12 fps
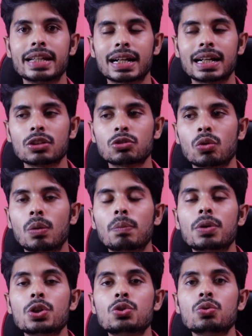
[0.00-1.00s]
যেখানে সব
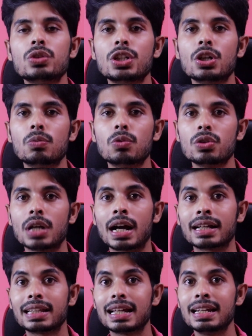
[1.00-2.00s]
কিছু নিয়ম
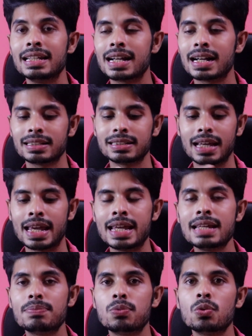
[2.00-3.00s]
আগে থেকে লেখা আছে যে
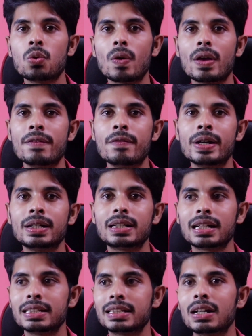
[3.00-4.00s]
এই পুরো
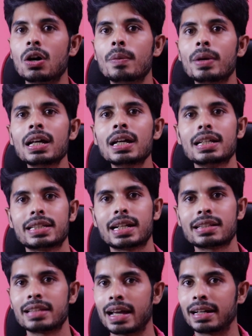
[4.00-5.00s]
ইভেন্টটা যেটা হবে
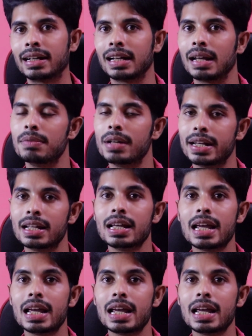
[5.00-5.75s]
সেটা স্যাক্রেট টাইম লাইন